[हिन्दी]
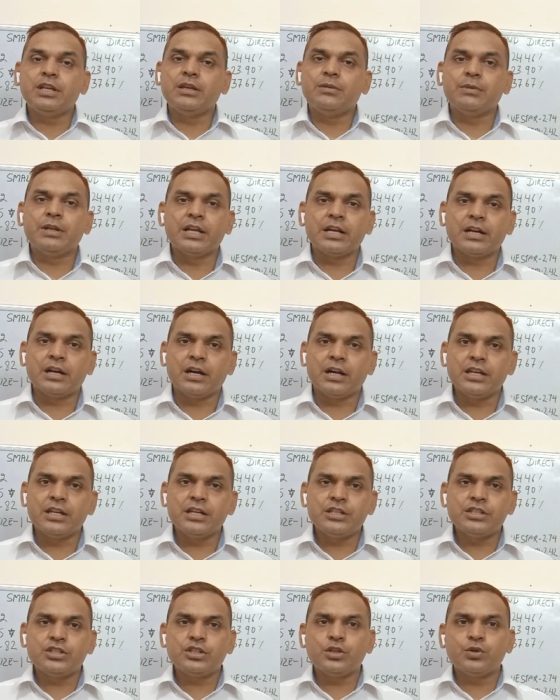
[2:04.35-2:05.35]
नहीं मिलेगा
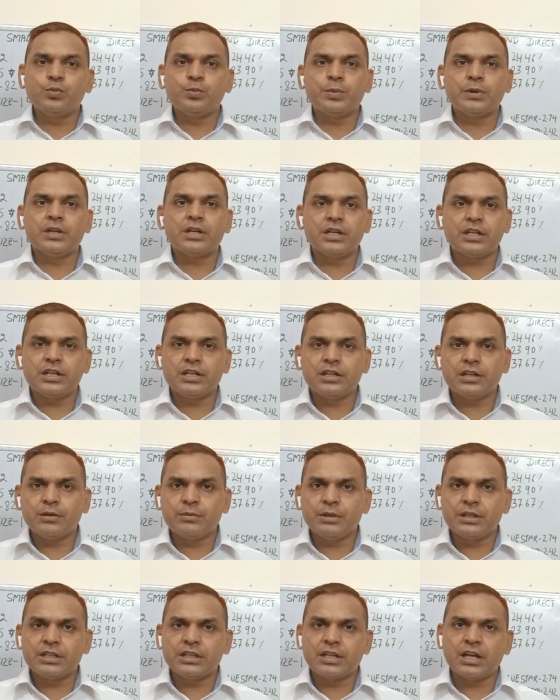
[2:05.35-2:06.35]
इससे ऊपर अगर रिटर्न
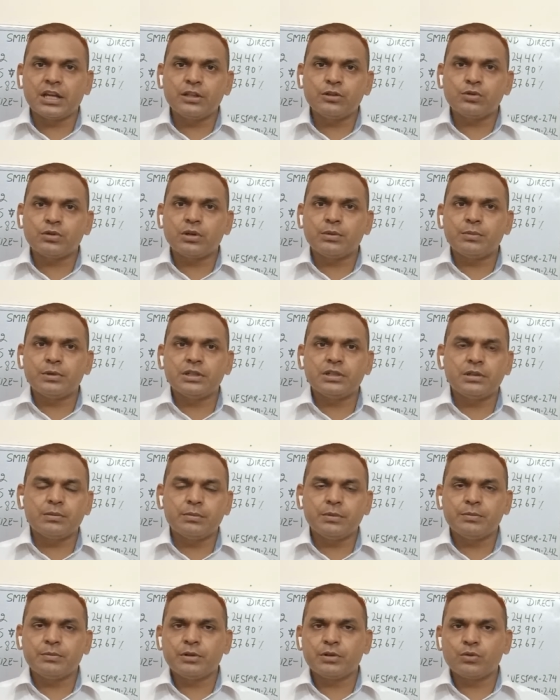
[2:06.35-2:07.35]
मिलता है तो कमेंट
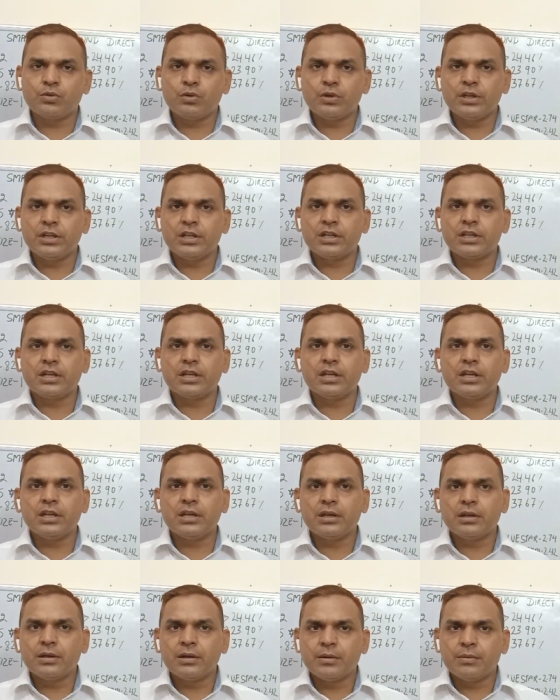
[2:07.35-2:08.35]
में मेरे को लिख के
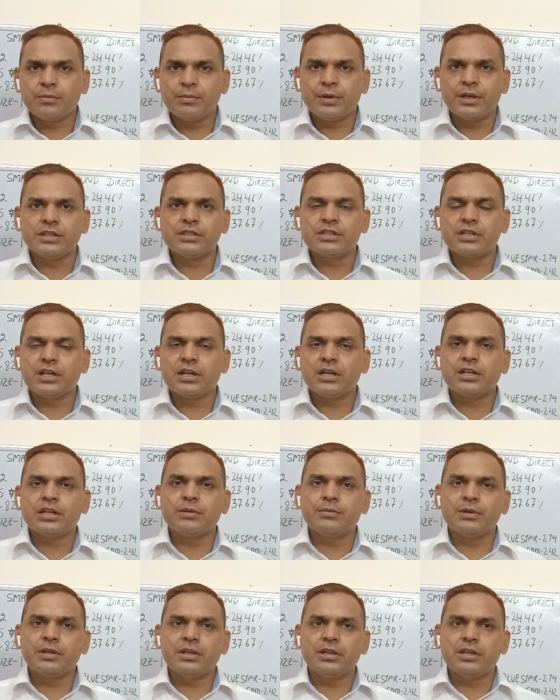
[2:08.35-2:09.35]
भेजना कि
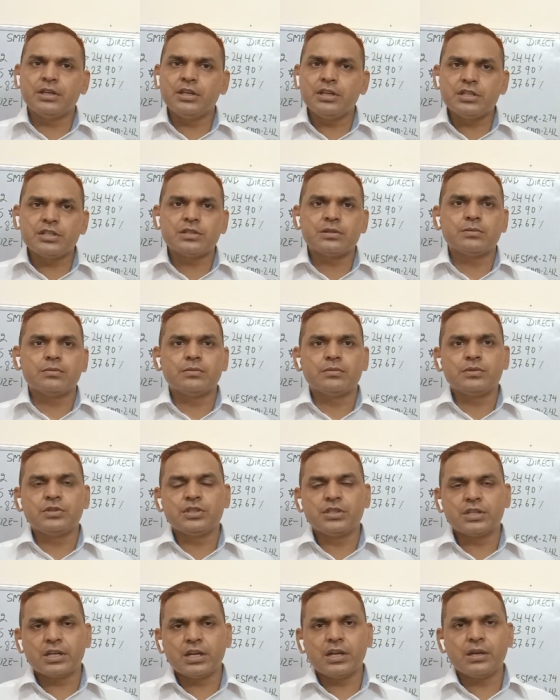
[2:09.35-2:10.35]
भाई इस
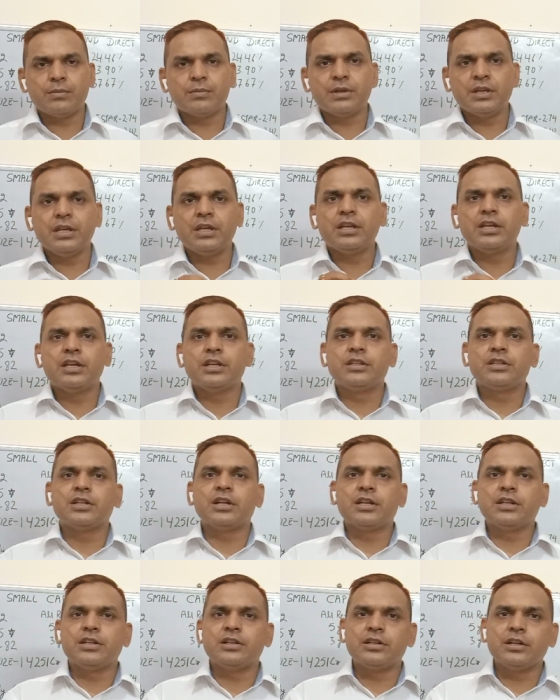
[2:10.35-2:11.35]
जगह हमें
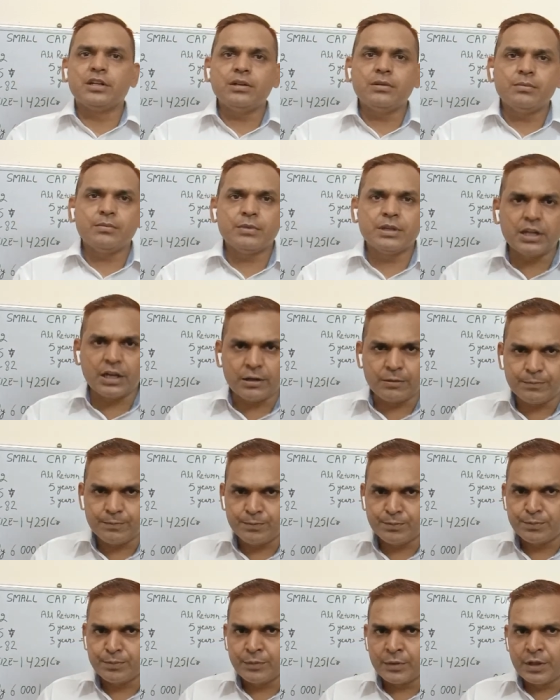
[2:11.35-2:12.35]
इतना रिटर्न मिला
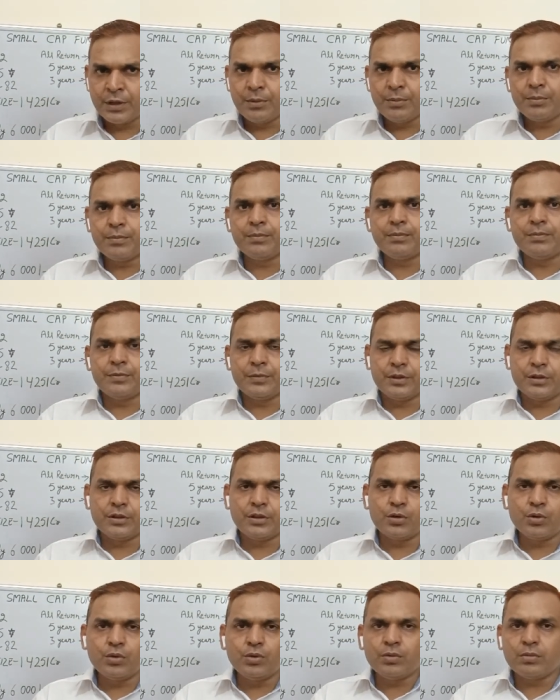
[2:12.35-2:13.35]

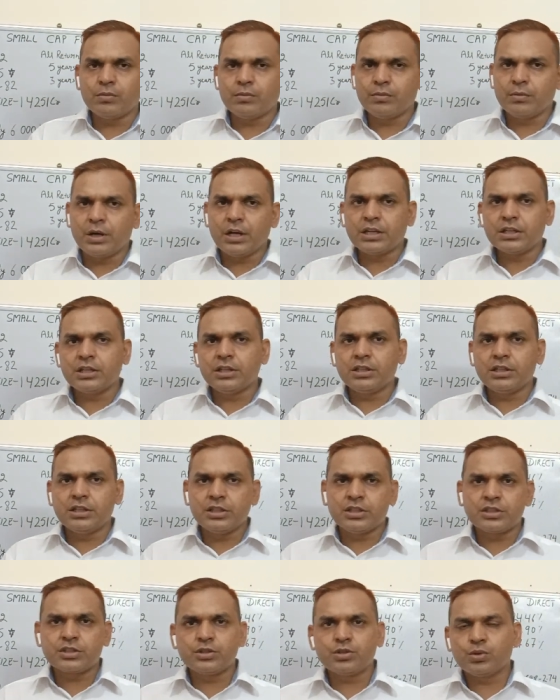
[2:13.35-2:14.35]
देखो मार्केट
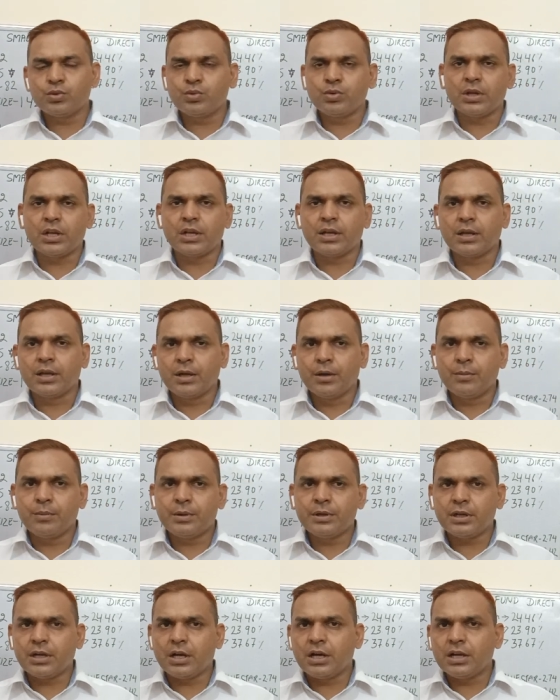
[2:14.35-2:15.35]
रिस्क जरूर है
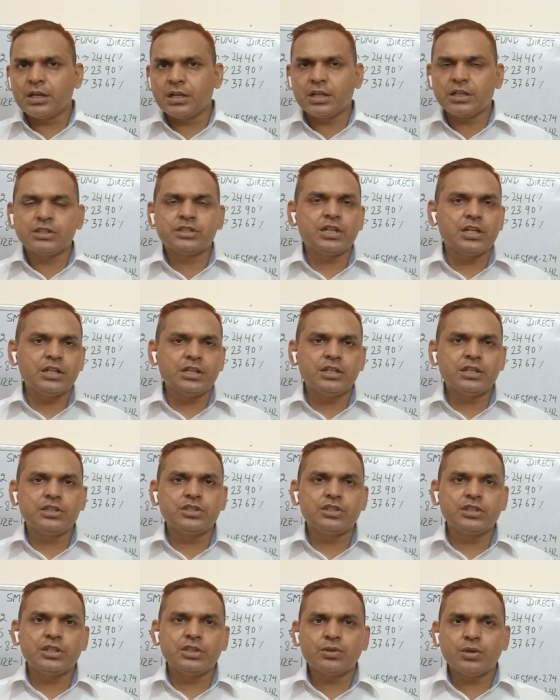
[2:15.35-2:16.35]
पर अगर अच्छा रिटर्न
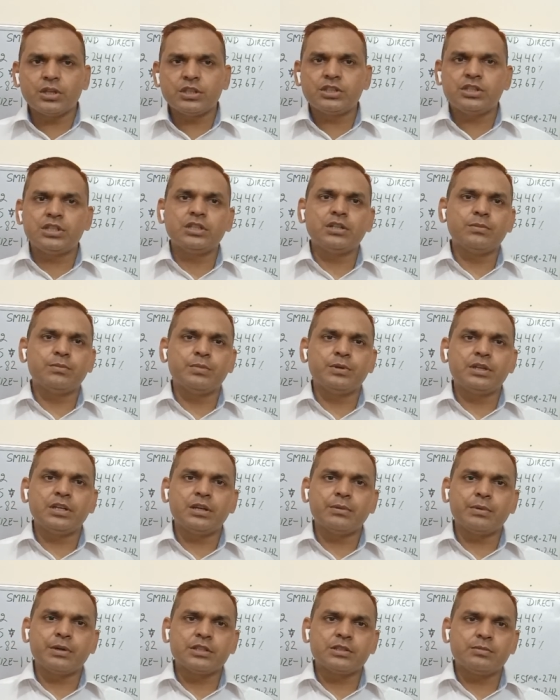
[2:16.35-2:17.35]
चाहिए तो अच्छी कंपनी
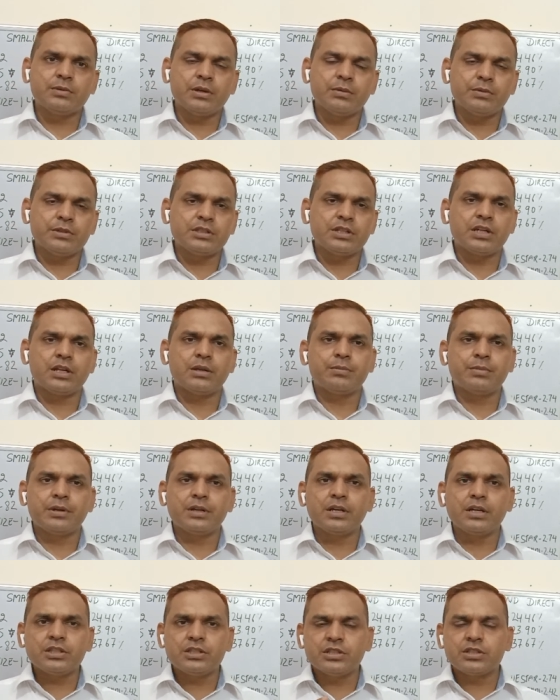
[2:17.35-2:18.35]
के पास में हमें जाना
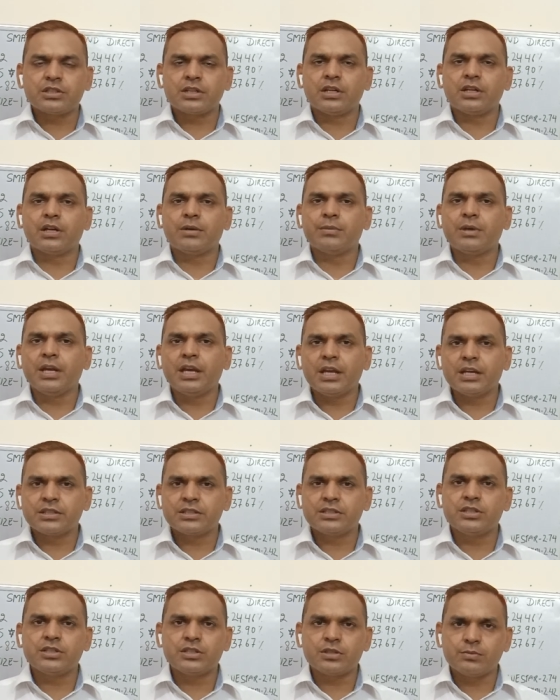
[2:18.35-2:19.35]
पड़ेगा जिसका नाम है
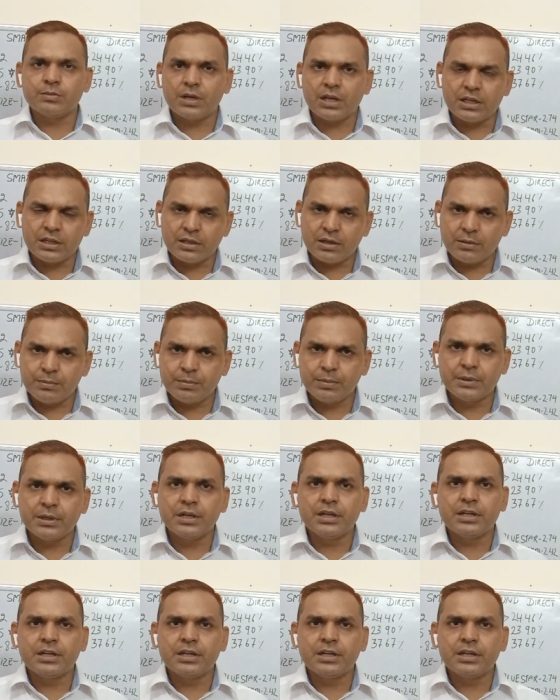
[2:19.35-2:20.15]
एक्सिस माल कप